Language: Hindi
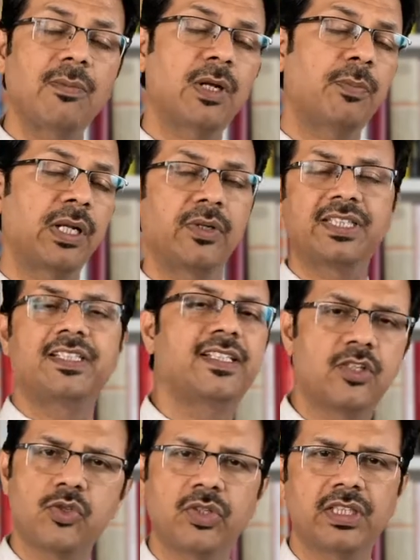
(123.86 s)
को परिवर्तित कर
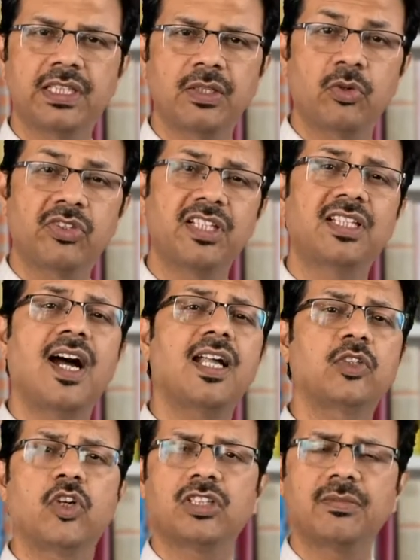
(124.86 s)
चुके थे वो सिद्धार्थ
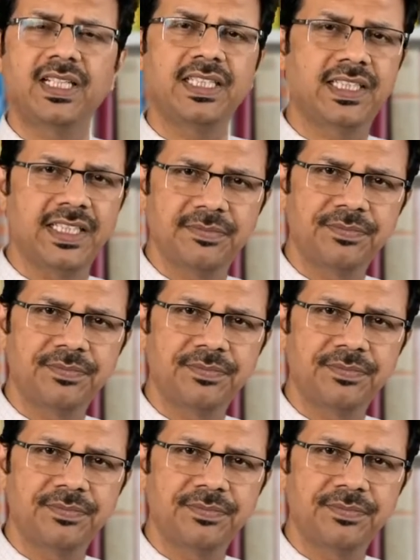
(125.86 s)
गौतम नहीं थे